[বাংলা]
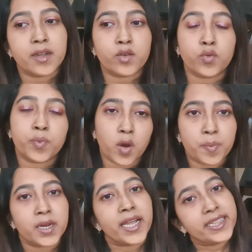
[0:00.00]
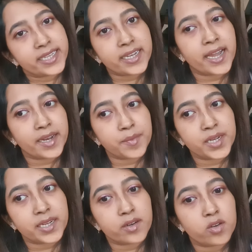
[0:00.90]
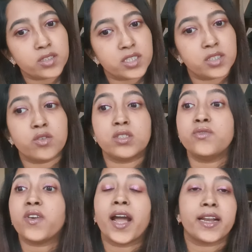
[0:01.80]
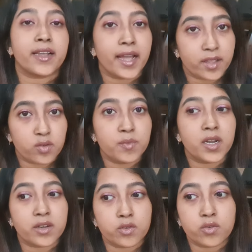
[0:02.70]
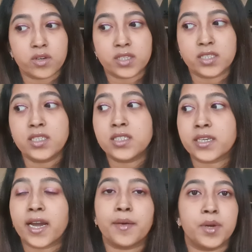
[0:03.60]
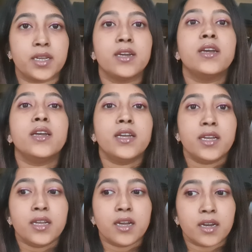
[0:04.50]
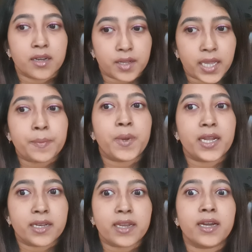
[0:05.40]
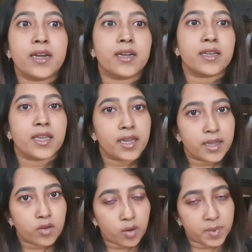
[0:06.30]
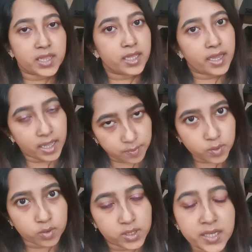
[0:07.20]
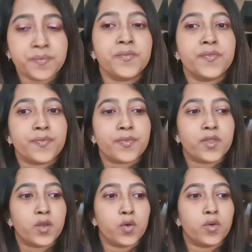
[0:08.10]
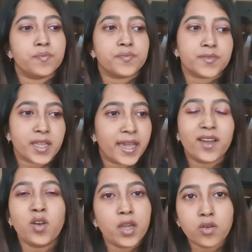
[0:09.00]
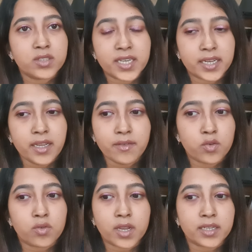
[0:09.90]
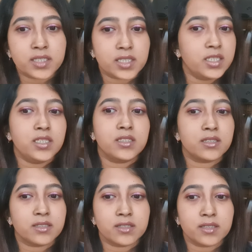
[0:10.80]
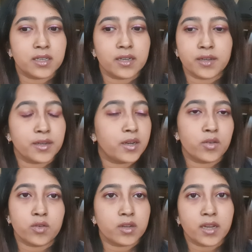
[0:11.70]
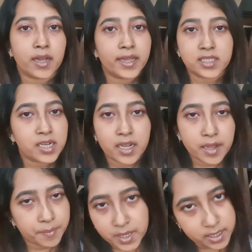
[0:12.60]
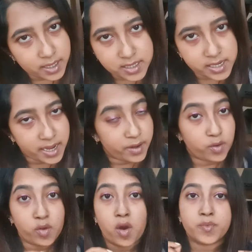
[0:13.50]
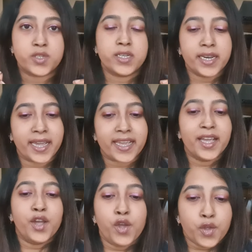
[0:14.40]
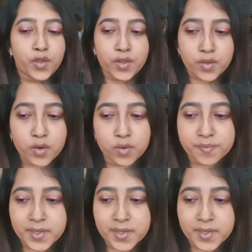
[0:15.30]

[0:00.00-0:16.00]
একটু প্রপার হেলদি ডায়েট মেনটেন করার চেষ্টা করছি ফ্যাট একদম কাট আউট করে দিয়েছি যেটা আমার এই পেনটাকে কমাতে হেল্প করছে তো এইগুলোই করছি আর কি টুকটাক জিনিস কারণ এছাড়া আমার কাছে আর কোনো অপশন নেই তো